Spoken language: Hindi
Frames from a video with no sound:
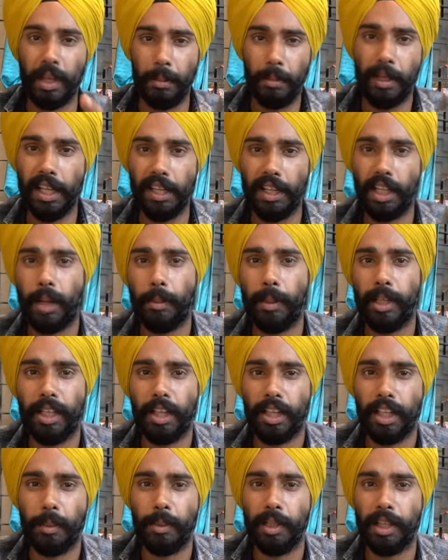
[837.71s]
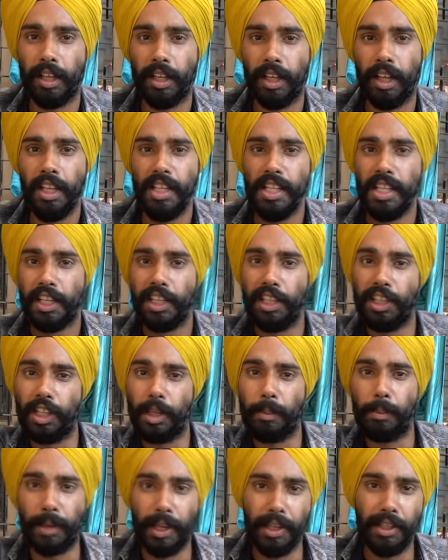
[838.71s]
बढ़िया सा कमेंट करके बताना कि
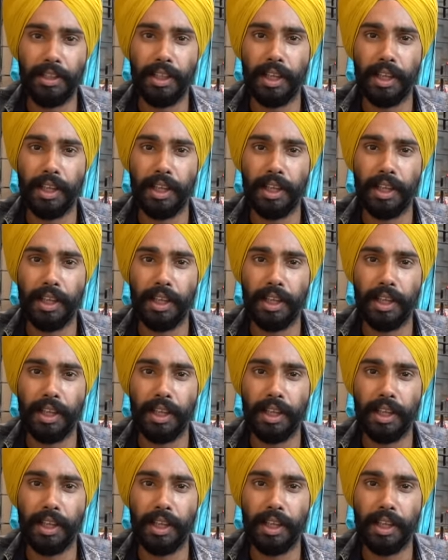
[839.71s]
सरप्राइज़